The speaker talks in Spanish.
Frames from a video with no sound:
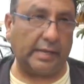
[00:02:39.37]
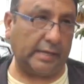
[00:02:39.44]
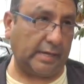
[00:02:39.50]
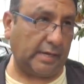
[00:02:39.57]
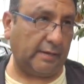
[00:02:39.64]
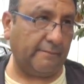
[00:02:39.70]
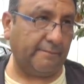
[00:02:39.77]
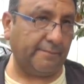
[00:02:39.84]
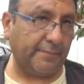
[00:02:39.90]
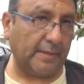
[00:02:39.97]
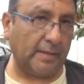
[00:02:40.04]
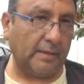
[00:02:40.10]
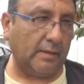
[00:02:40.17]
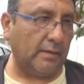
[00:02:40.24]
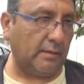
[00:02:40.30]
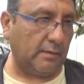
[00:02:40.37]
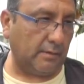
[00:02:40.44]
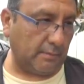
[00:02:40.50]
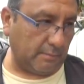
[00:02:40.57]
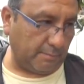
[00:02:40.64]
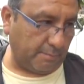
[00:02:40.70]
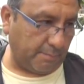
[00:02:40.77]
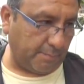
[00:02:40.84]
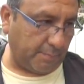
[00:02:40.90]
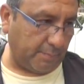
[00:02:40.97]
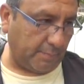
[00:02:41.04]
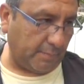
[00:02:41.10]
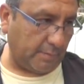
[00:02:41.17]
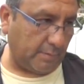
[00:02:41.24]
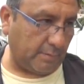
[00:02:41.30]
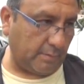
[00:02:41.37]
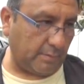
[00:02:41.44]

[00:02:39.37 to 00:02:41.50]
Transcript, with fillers: Ica. ¿Cuántas personas han sido capturadas?